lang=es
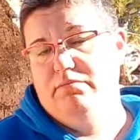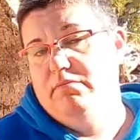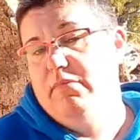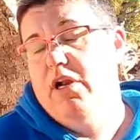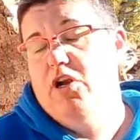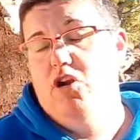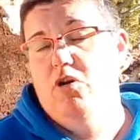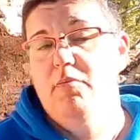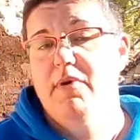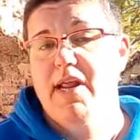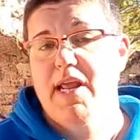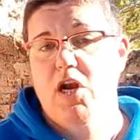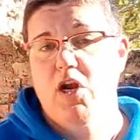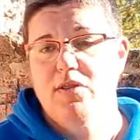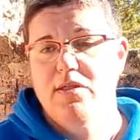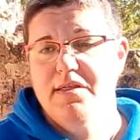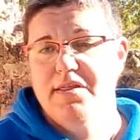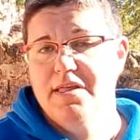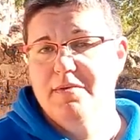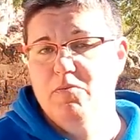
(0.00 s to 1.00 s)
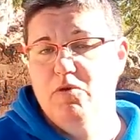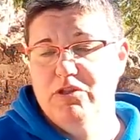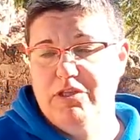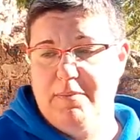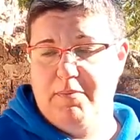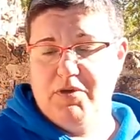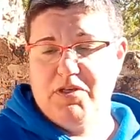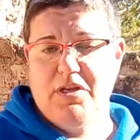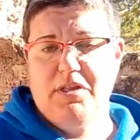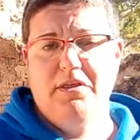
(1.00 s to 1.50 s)
el nombre ya lo dice,
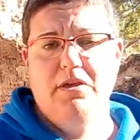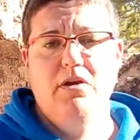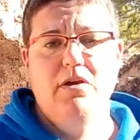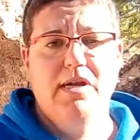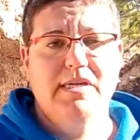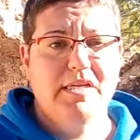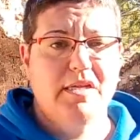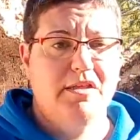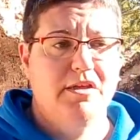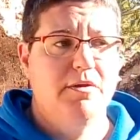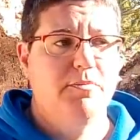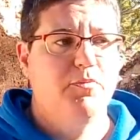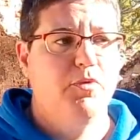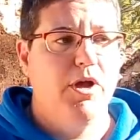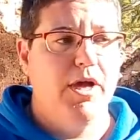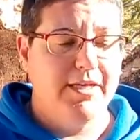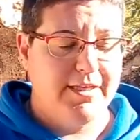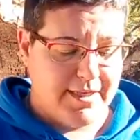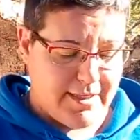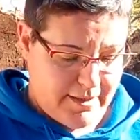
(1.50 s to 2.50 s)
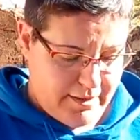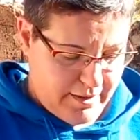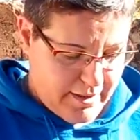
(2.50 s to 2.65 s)
multiposición, es decir, puedes